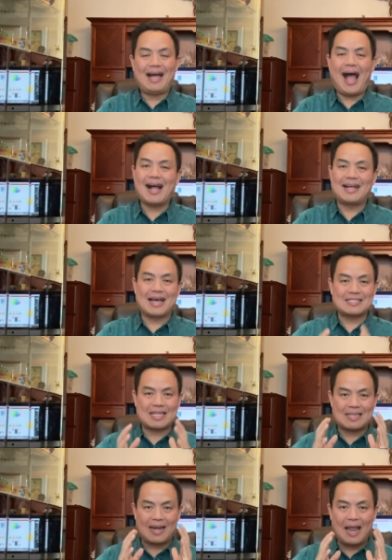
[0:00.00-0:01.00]
agar
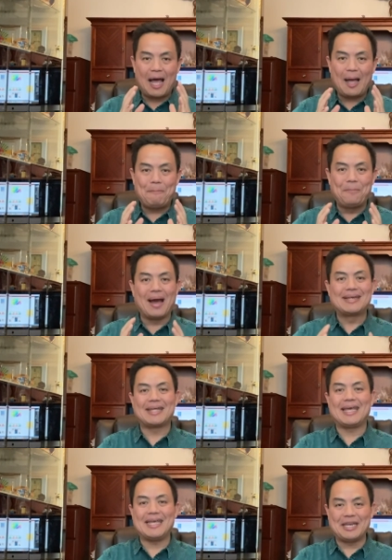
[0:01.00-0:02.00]
setelah
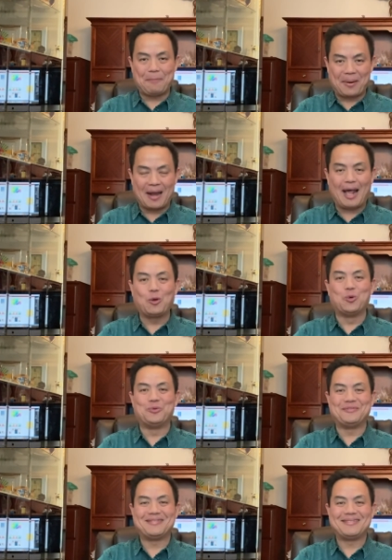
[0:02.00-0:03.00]
badai ini berlalu,
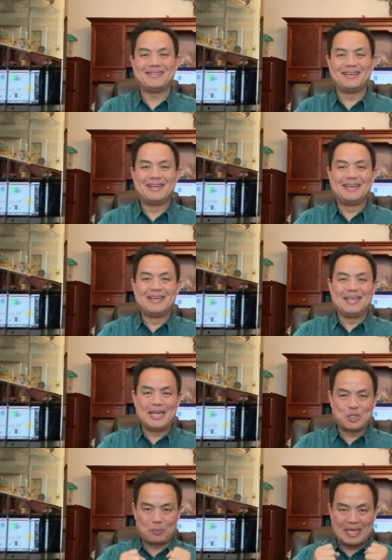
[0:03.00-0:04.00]

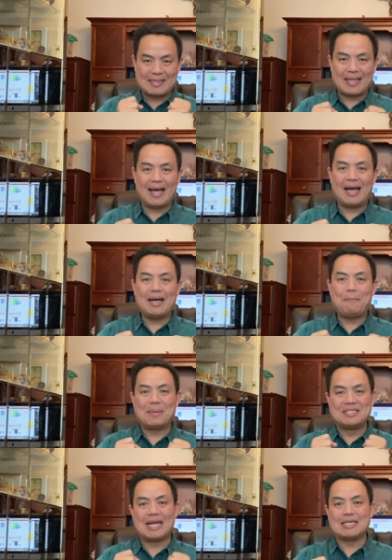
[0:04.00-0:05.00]
hidup kita
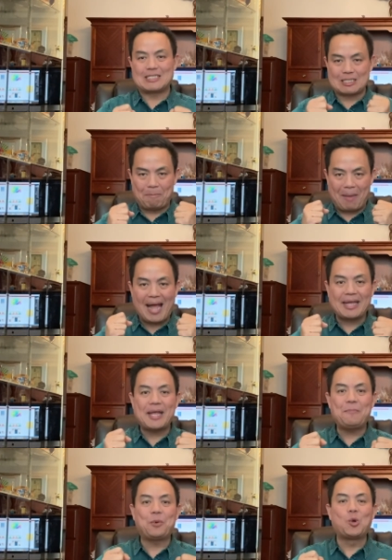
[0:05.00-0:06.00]
menjadi
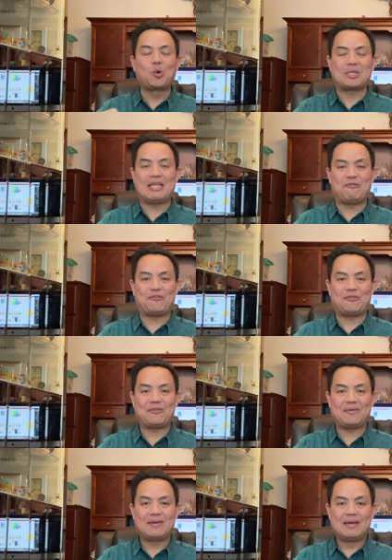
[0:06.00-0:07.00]
semakin produktif
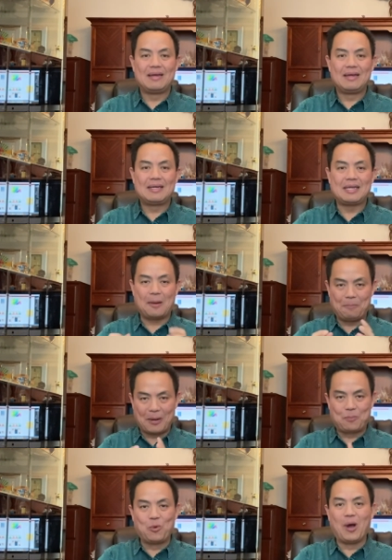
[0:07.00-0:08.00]
dan
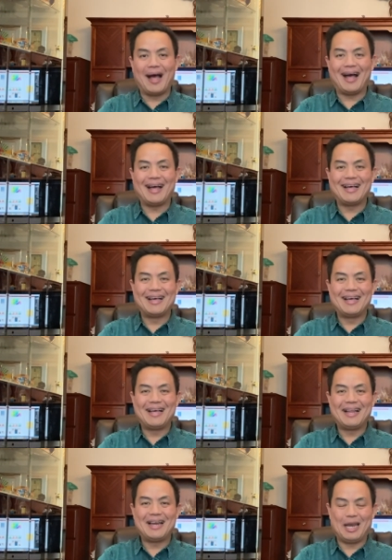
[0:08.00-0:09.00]
berbuah
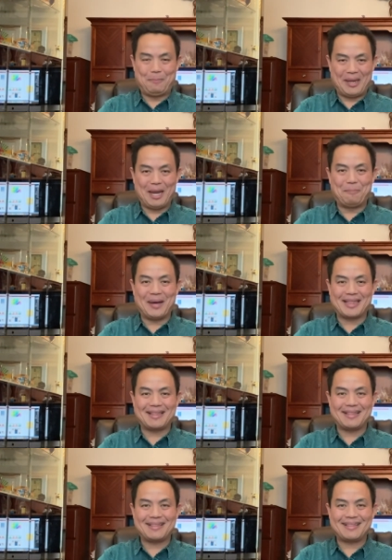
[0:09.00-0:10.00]
lebih lebat.
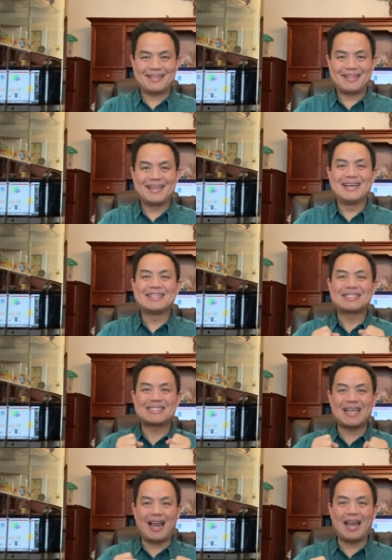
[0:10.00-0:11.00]

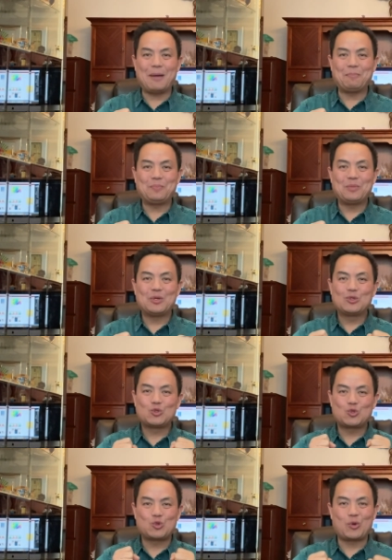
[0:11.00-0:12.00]
Salam
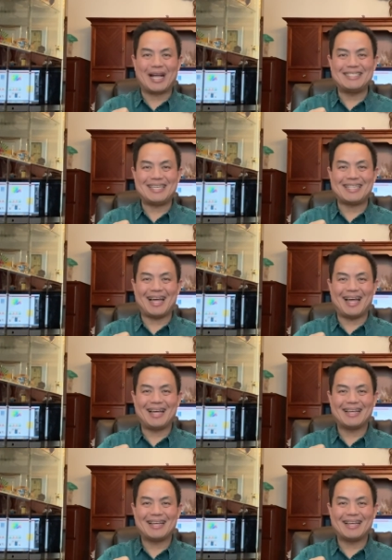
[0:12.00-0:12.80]
sukacita.